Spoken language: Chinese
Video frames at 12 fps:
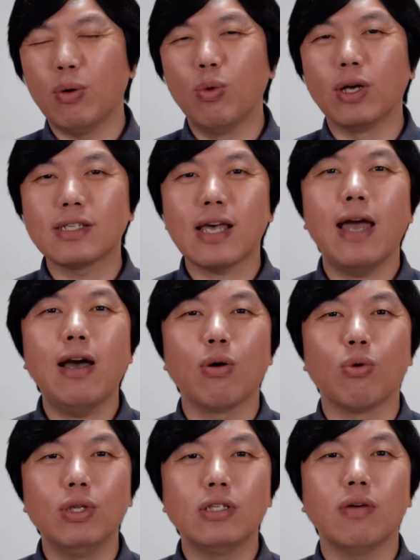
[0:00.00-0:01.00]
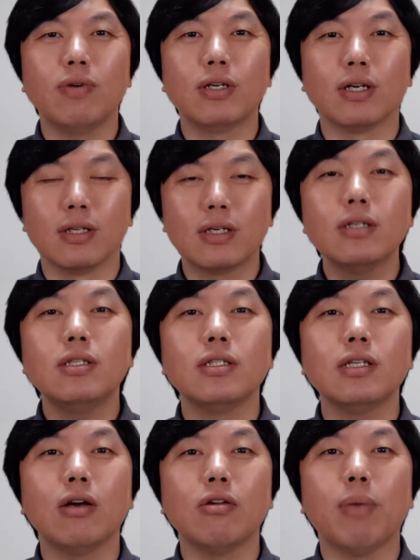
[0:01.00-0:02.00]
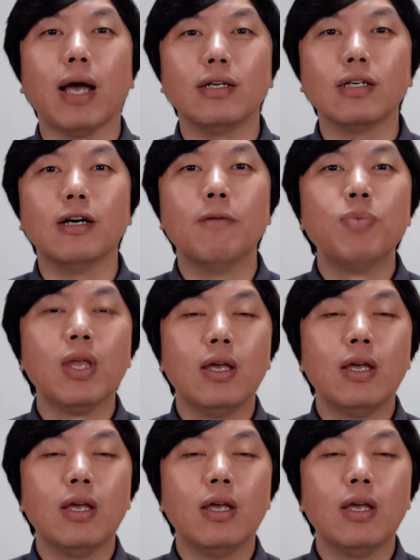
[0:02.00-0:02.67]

我猜啊，国内消费者可能更倾向于买这个